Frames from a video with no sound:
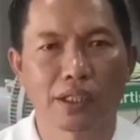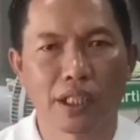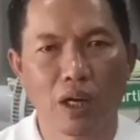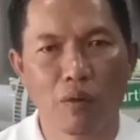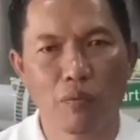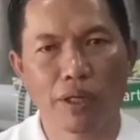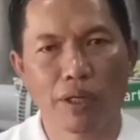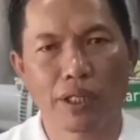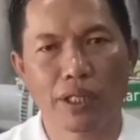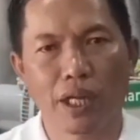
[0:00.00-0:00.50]

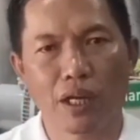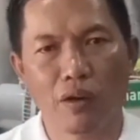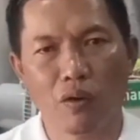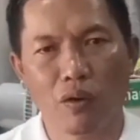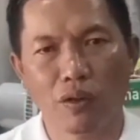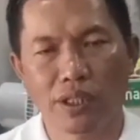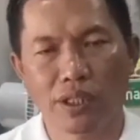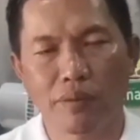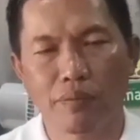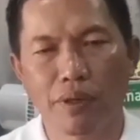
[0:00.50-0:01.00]
จังหวัดนค
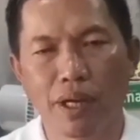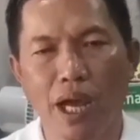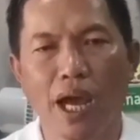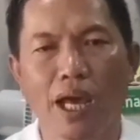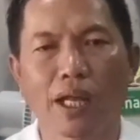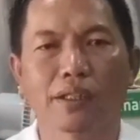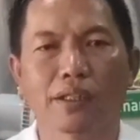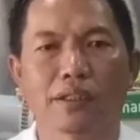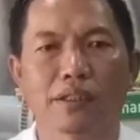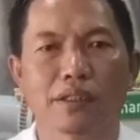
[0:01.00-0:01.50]
รศรีธรรม
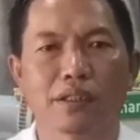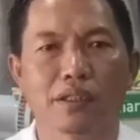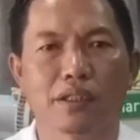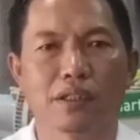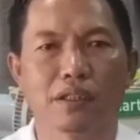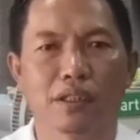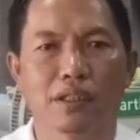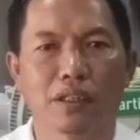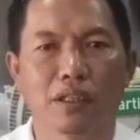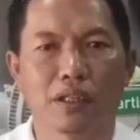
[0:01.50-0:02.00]
ราช
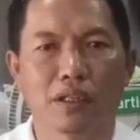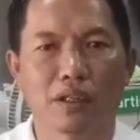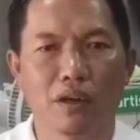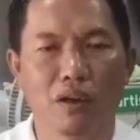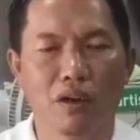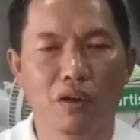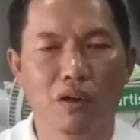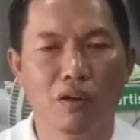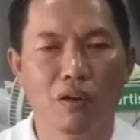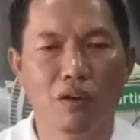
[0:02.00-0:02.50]

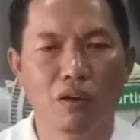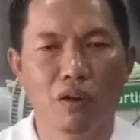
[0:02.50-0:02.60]
ก็